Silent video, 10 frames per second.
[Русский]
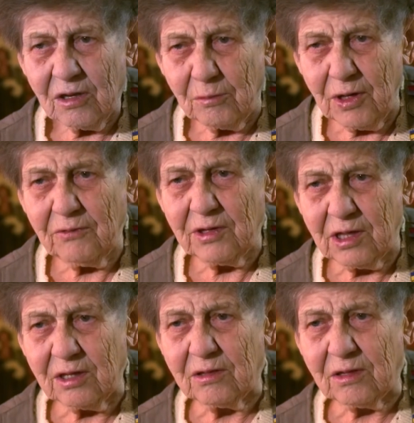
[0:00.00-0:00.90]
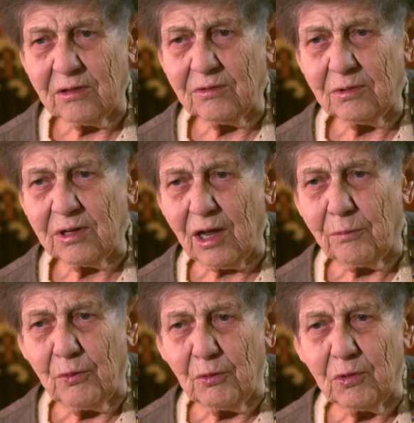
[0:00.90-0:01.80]
Мы вот это, я
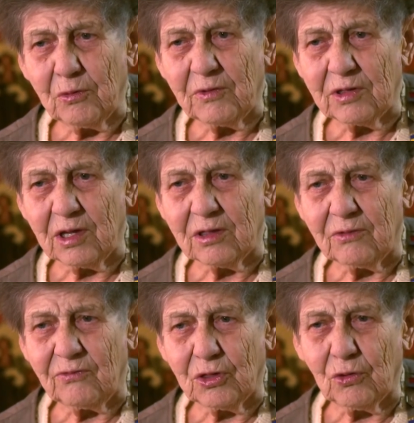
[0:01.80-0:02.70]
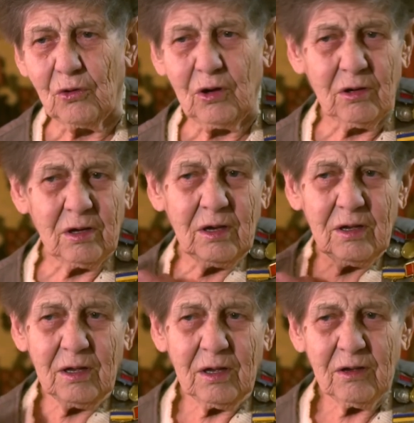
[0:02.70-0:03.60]
помню вот это ведро,
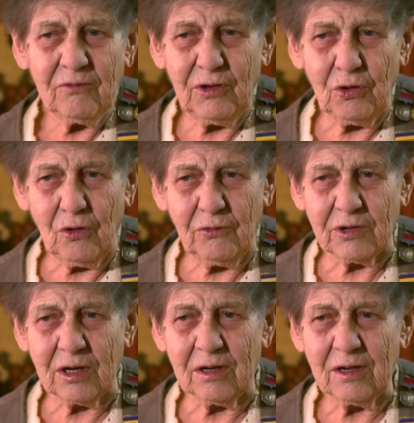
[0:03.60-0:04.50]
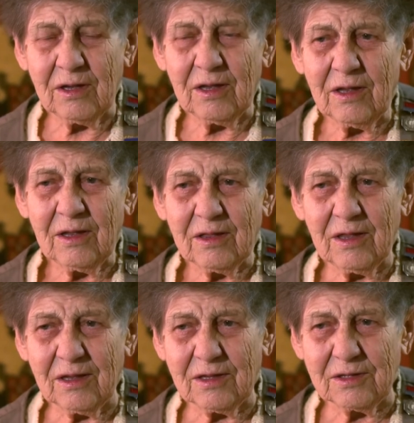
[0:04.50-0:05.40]
веревка
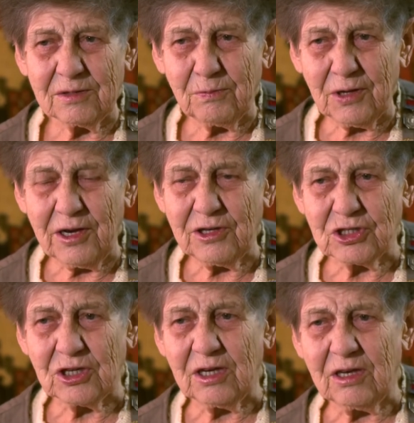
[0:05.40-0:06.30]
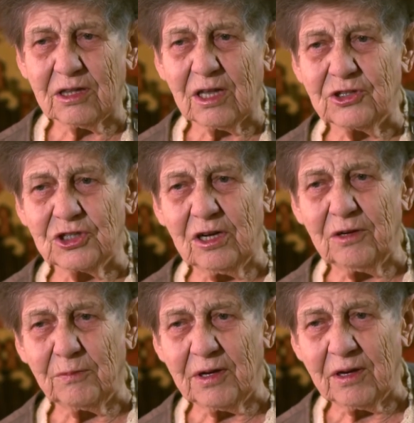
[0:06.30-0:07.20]
на плечи и точили
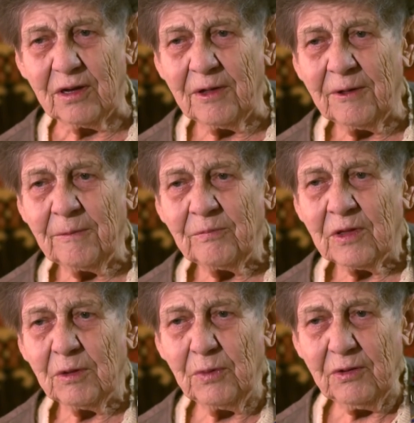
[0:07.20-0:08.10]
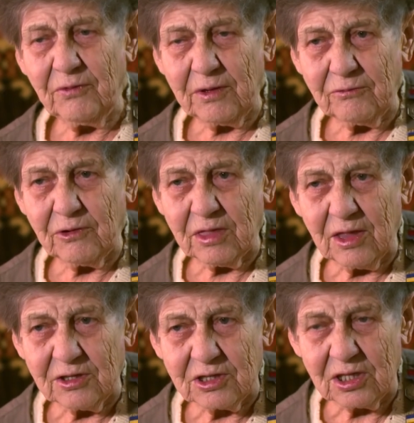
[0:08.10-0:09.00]
бы мы вот
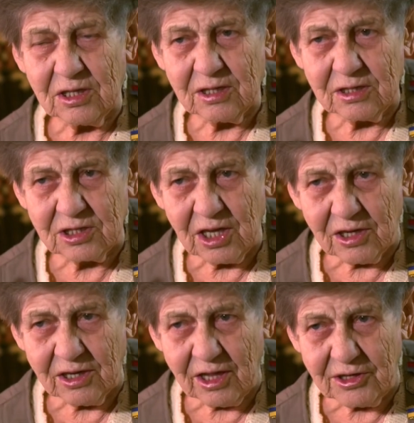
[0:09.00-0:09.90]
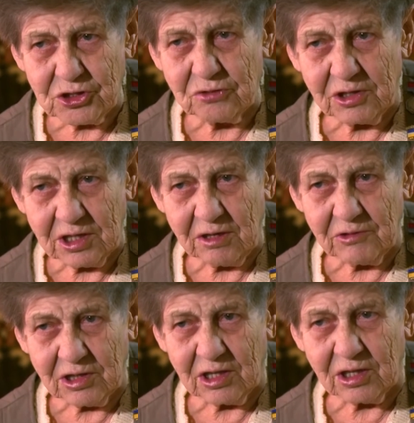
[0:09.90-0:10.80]
на серой даче, вот где
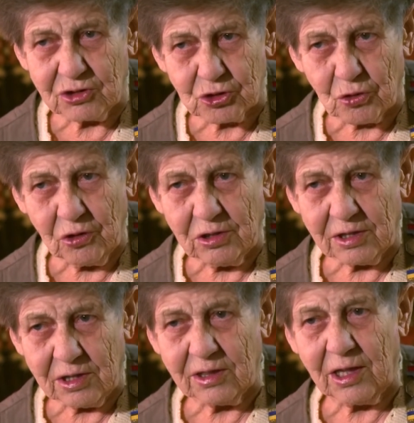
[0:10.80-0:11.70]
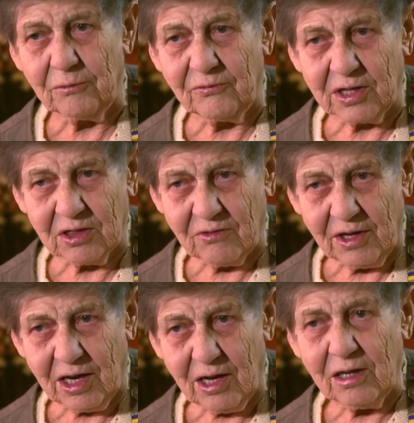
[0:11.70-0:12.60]
вот эта школа, то там во
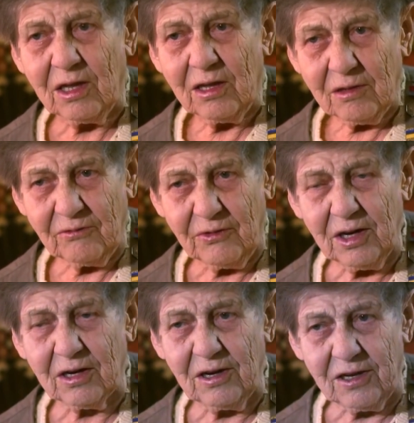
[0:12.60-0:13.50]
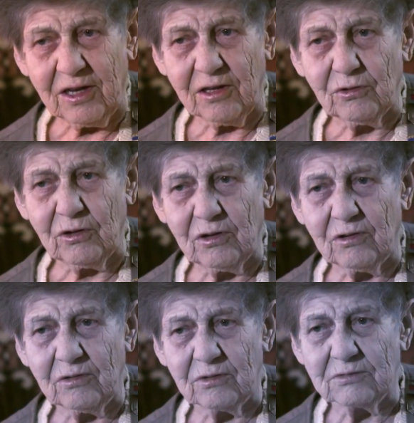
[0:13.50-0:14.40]
дворе вырыли это